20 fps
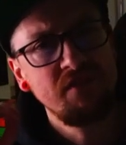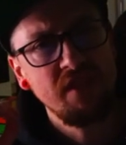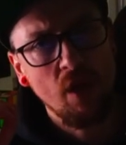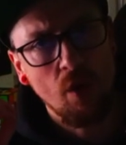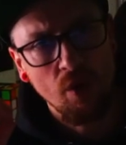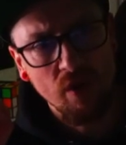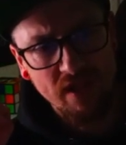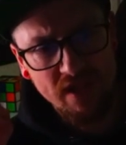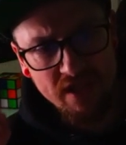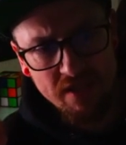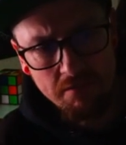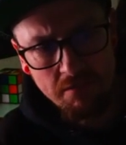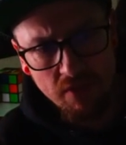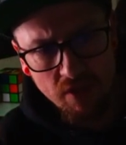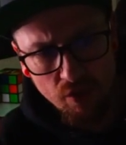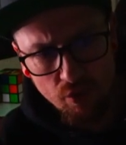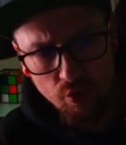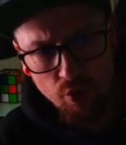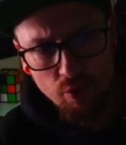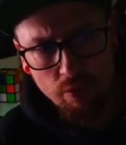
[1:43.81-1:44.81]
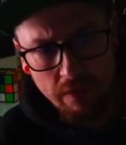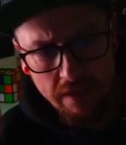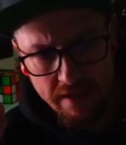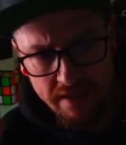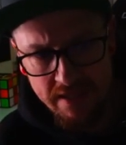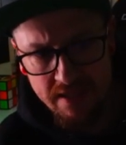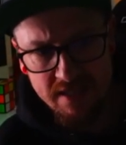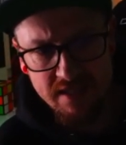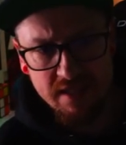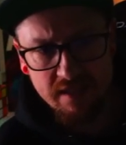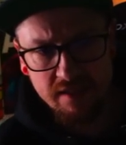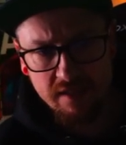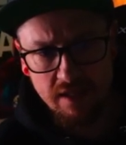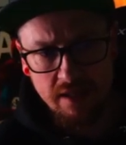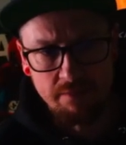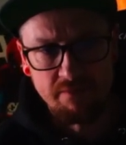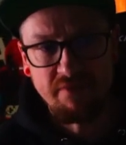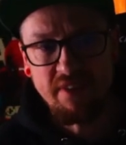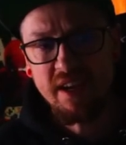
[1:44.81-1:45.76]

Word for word: wir auch immer über Instagram.